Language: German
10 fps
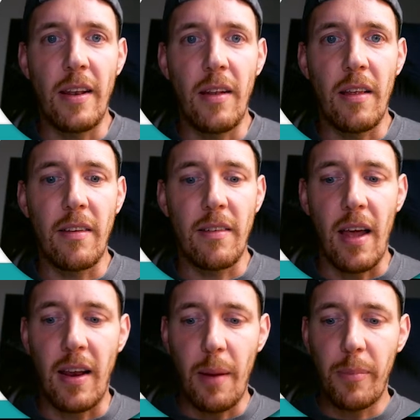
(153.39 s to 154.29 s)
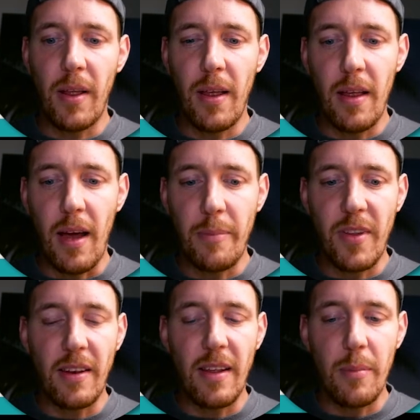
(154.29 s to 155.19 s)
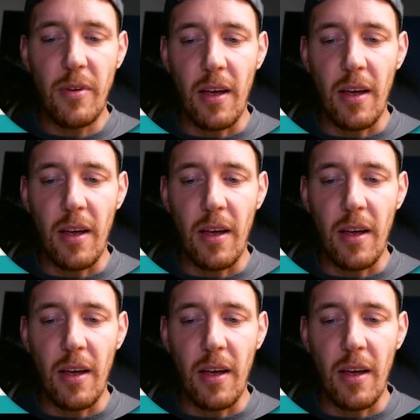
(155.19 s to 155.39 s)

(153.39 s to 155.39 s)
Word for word: dass es da ein Upge Update gibt.